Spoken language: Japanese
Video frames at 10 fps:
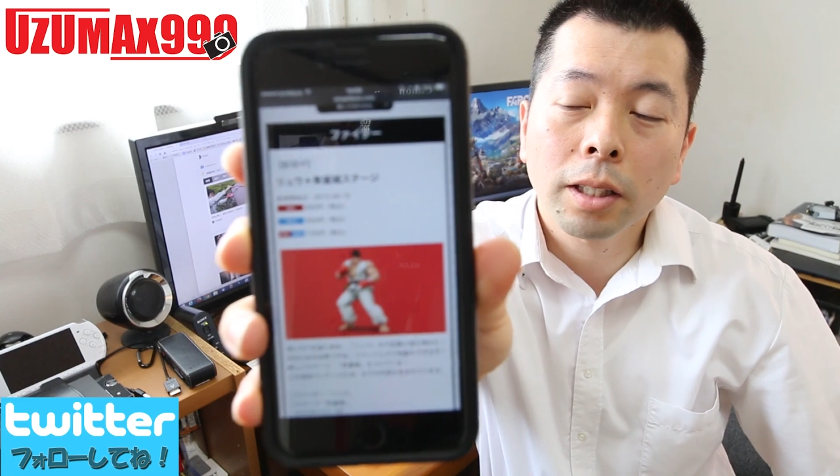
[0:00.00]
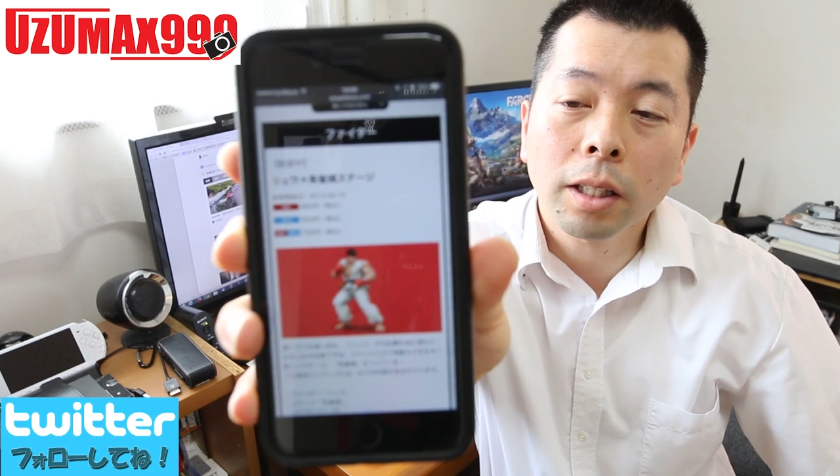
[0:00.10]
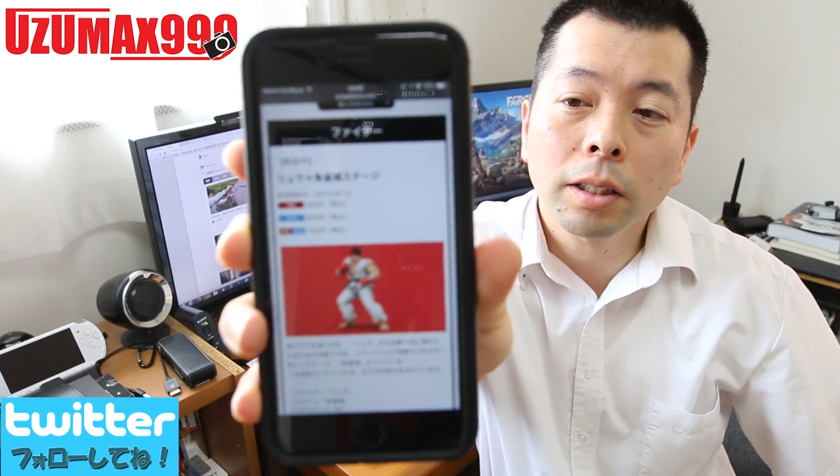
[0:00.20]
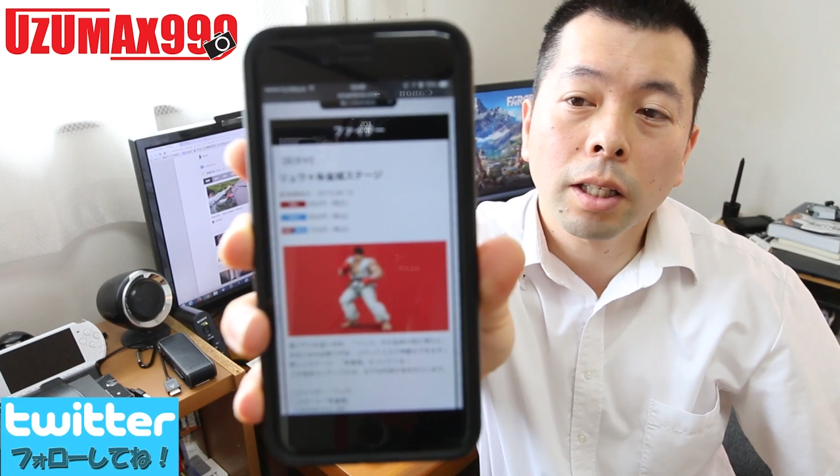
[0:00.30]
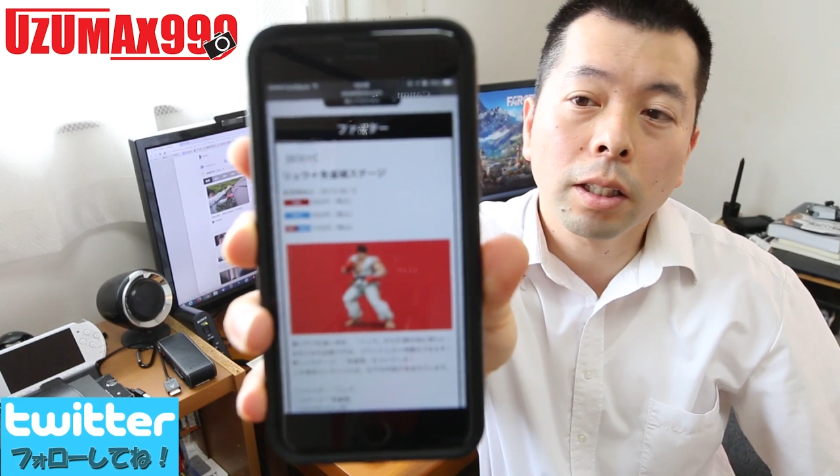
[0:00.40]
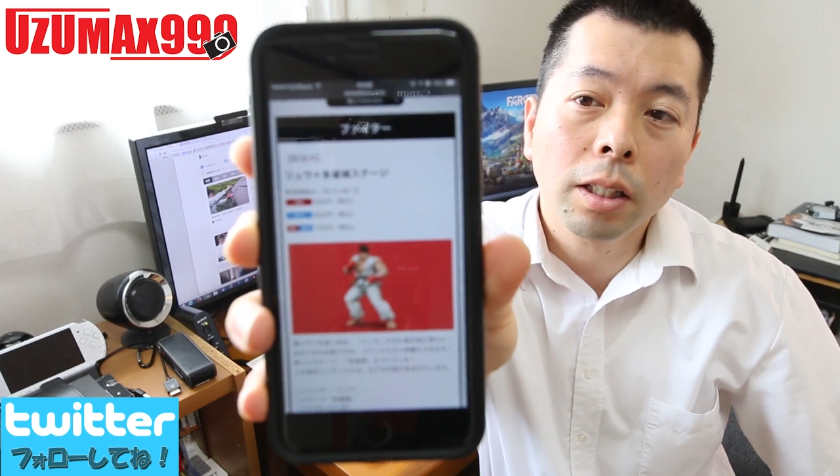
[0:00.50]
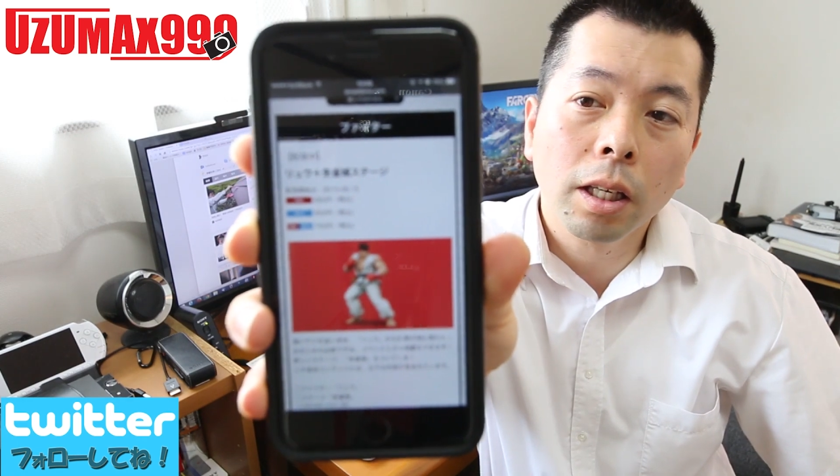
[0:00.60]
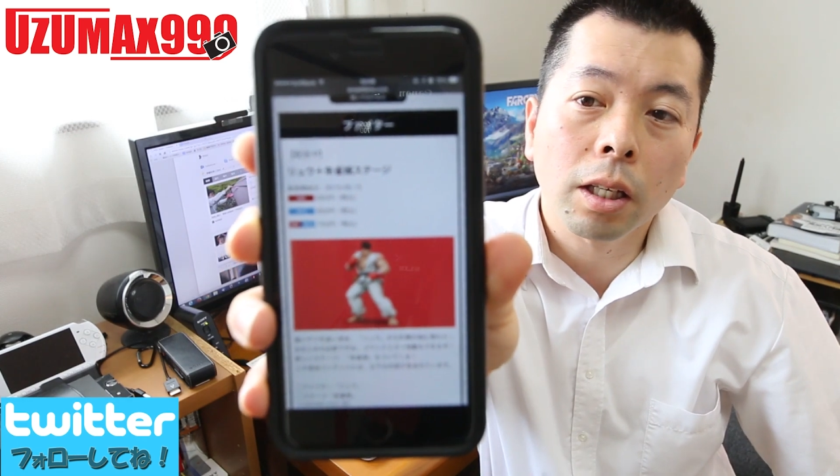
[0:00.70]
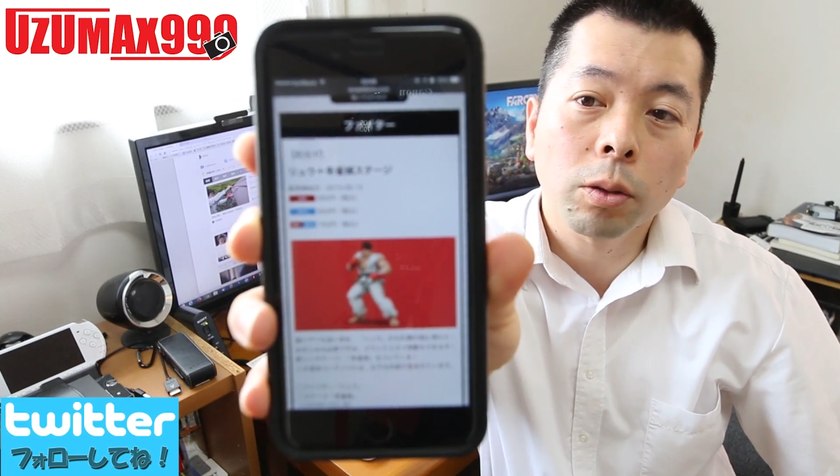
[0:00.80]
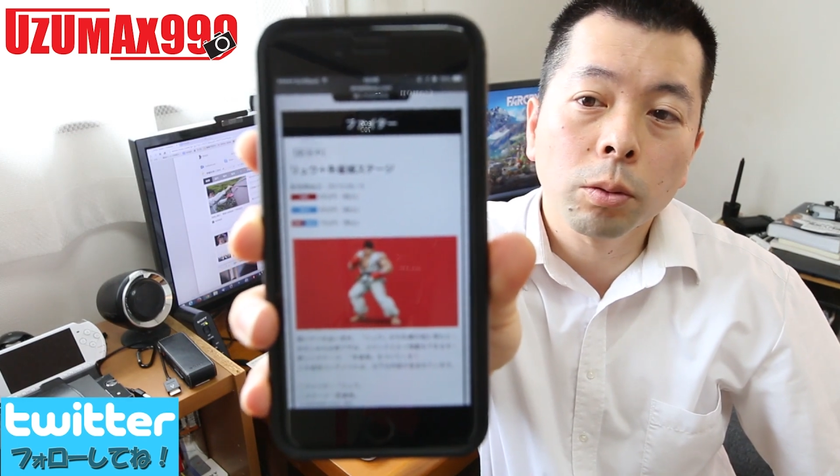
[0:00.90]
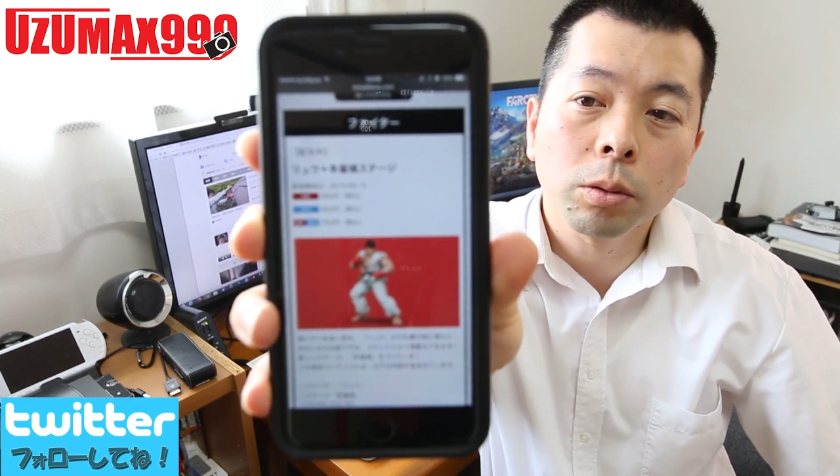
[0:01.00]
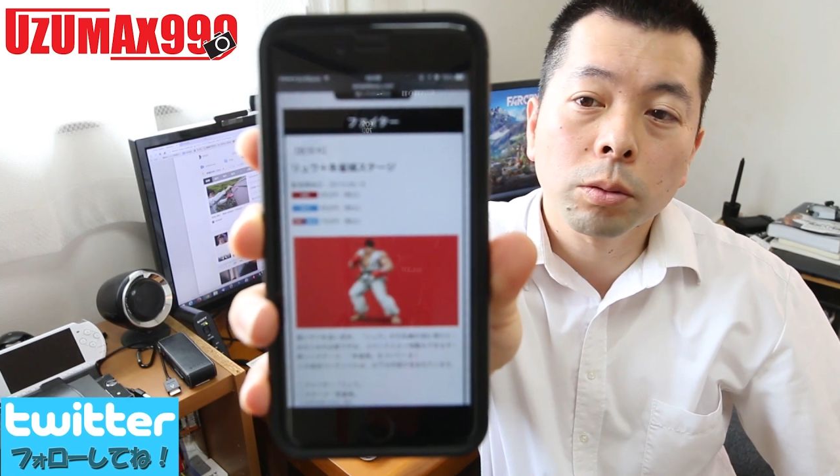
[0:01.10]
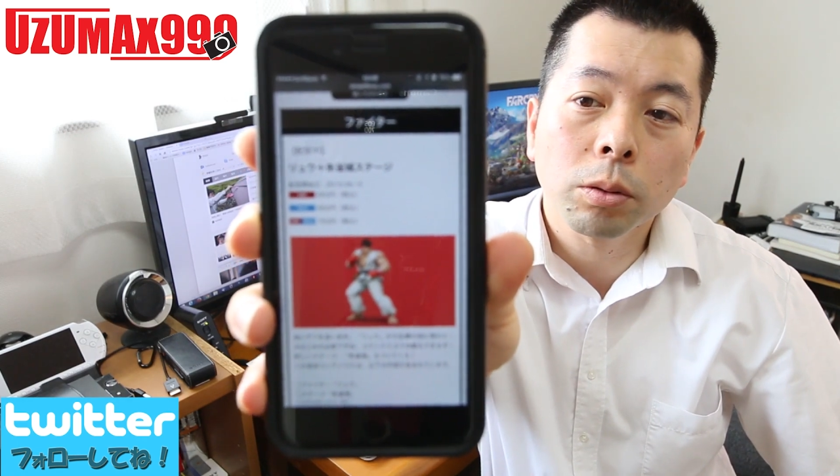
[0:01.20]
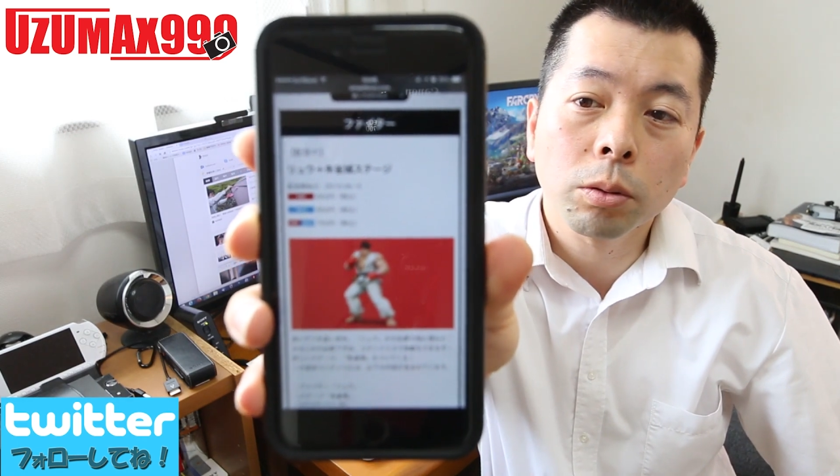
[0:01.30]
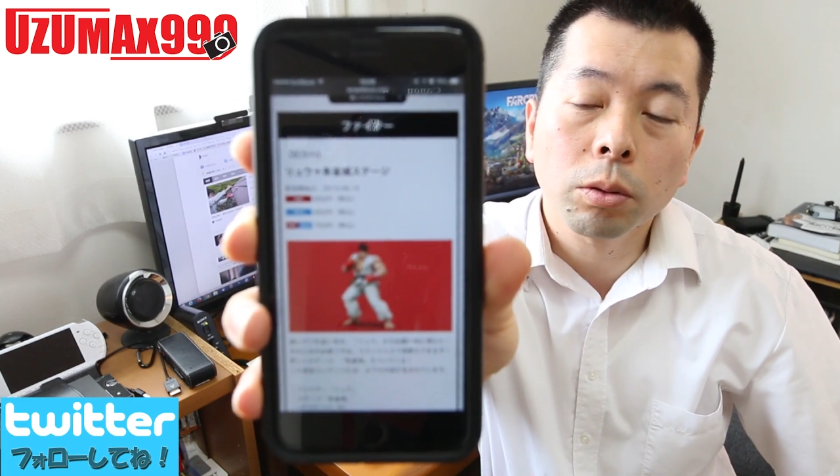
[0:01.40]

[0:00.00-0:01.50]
単体で購入する